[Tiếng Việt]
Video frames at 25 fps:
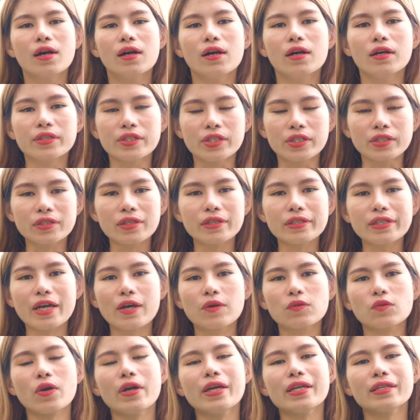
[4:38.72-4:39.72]
Ở những nơi
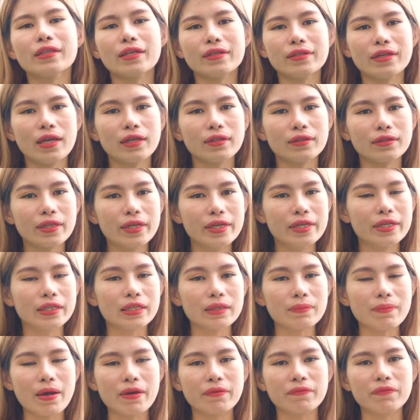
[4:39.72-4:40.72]
nào có internet thì
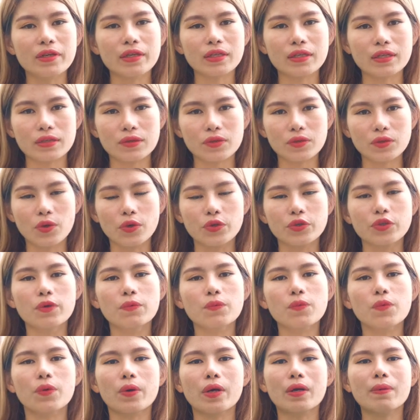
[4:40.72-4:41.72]
cái bài viết, nội
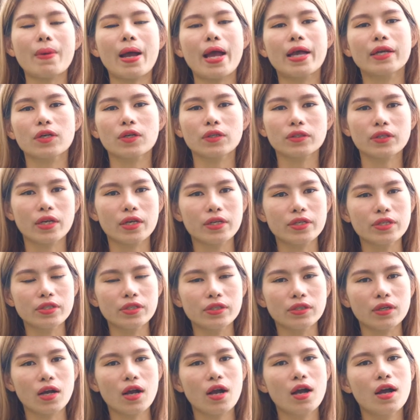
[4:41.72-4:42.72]
dung của các bạn có thể
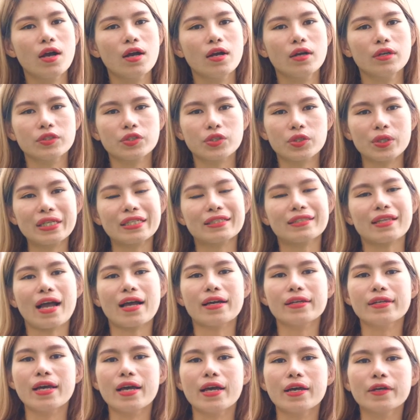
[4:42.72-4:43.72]
được truyền
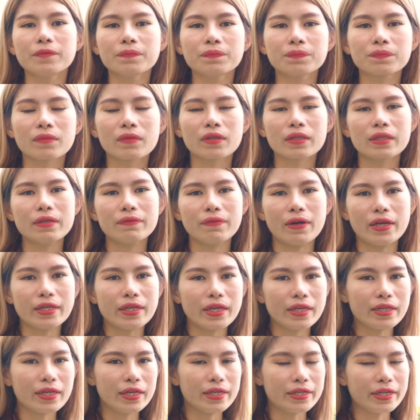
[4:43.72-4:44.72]
tải đến như vậy
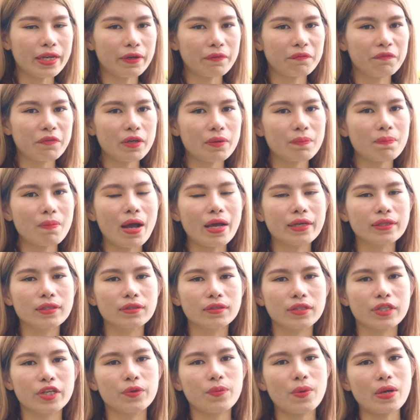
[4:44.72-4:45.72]
cái kỹ năng viết bài
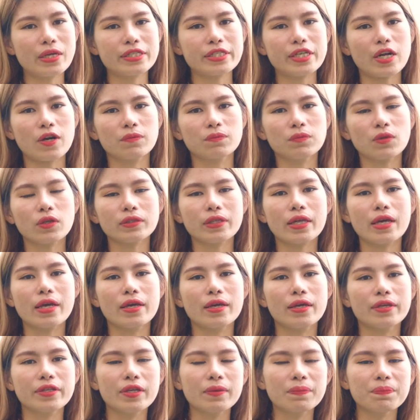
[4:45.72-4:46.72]
cực kỳ quan trọng có
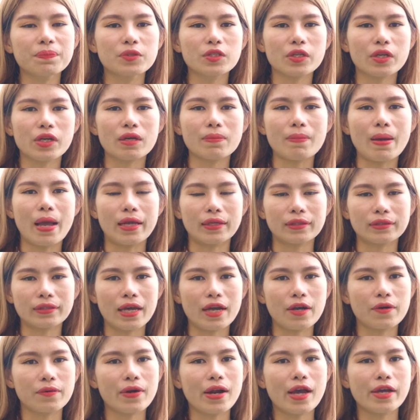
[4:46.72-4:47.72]
thể giúp cho các bạn
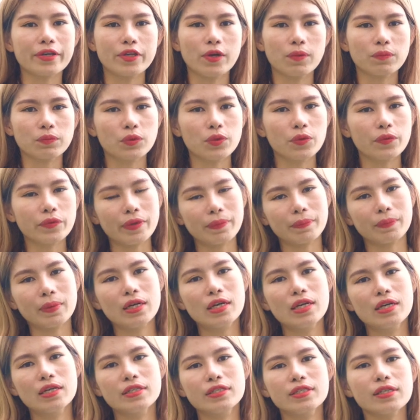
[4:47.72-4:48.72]
tạo ra dòng thu nhập
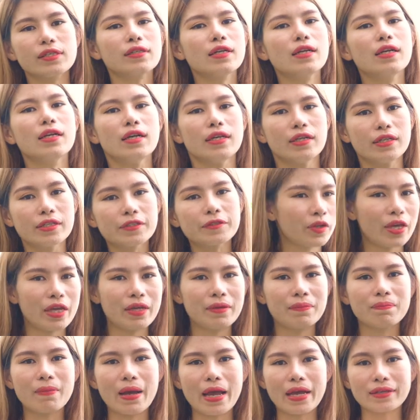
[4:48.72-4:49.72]
rất là lớn.
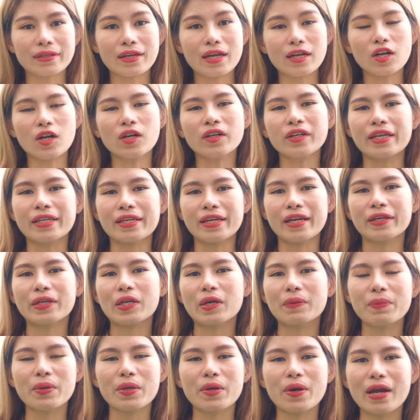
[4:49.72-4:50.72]
Cái bạn đã có kỹ năng
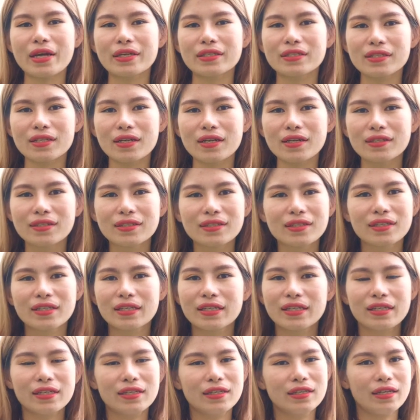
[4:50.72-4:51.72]
copyright chưa?
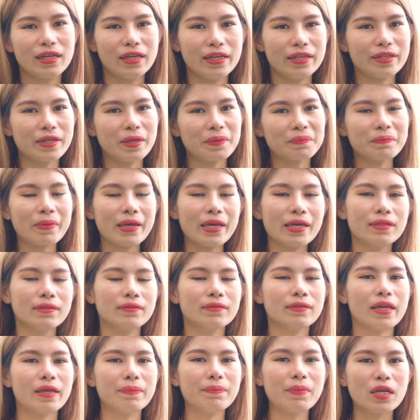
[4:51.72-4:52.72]
Hãy
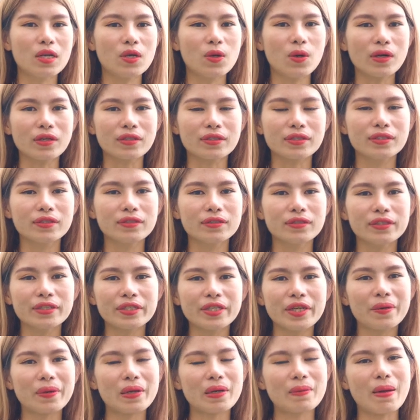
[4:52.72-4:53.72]
comment, hãy bình luận dưới
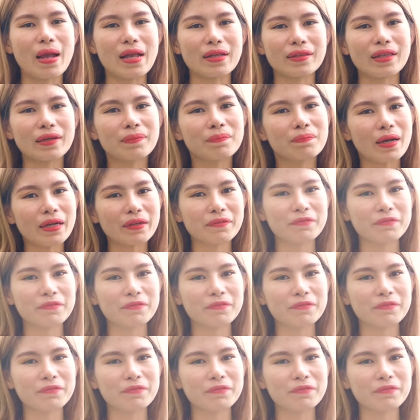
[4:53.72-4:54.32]
nếu các bạn thắc mắc